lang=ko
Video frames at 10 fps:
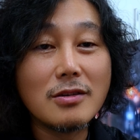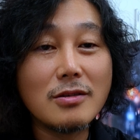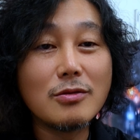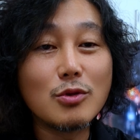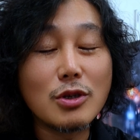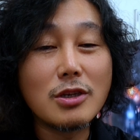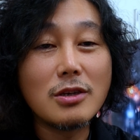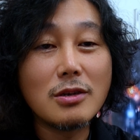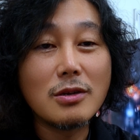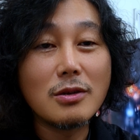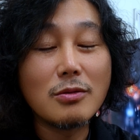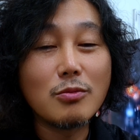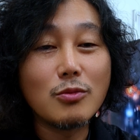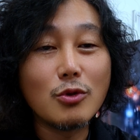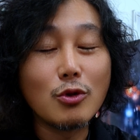그 제
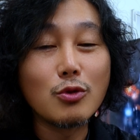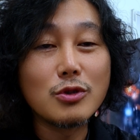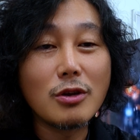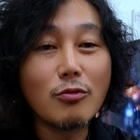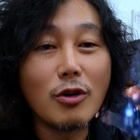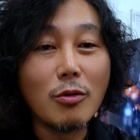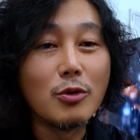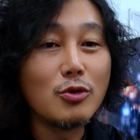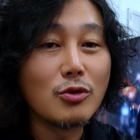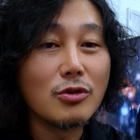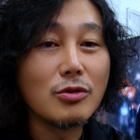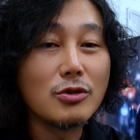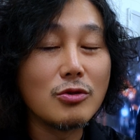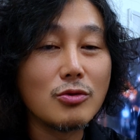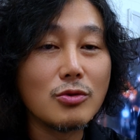여동생과 어머니도
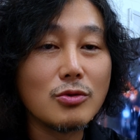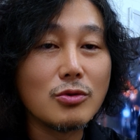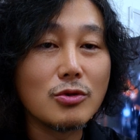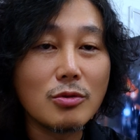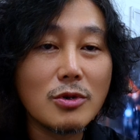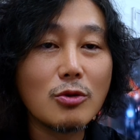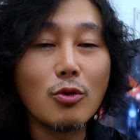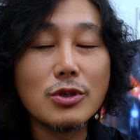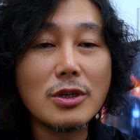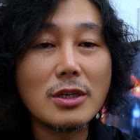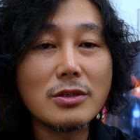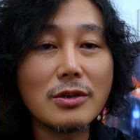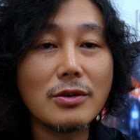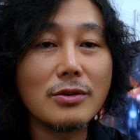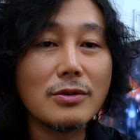그런 식으로 정말로 고생을
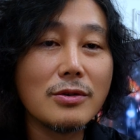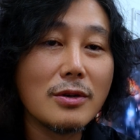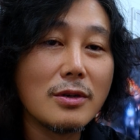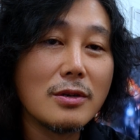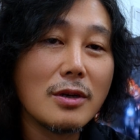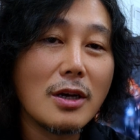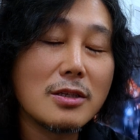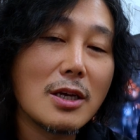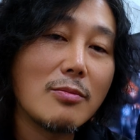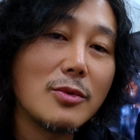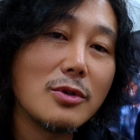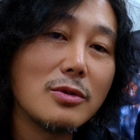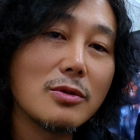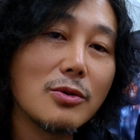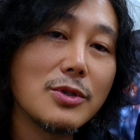했어요. 한
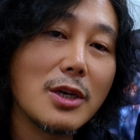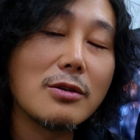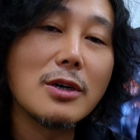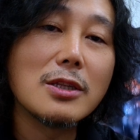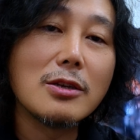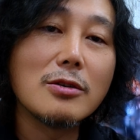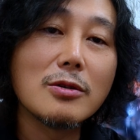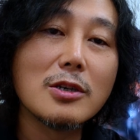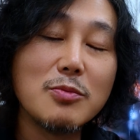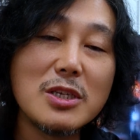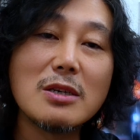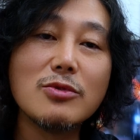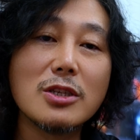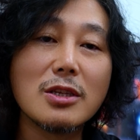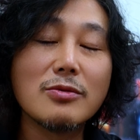3년 고생한 것 같아요. 그 비자
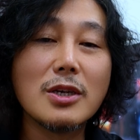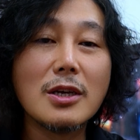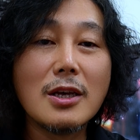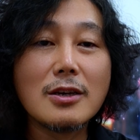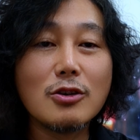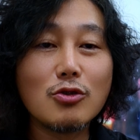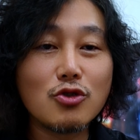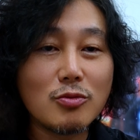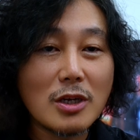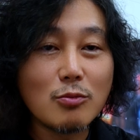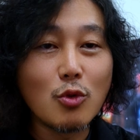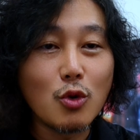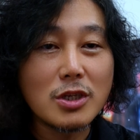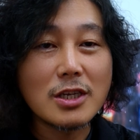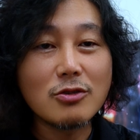문제 때문에. 그리고 수많은 몽골의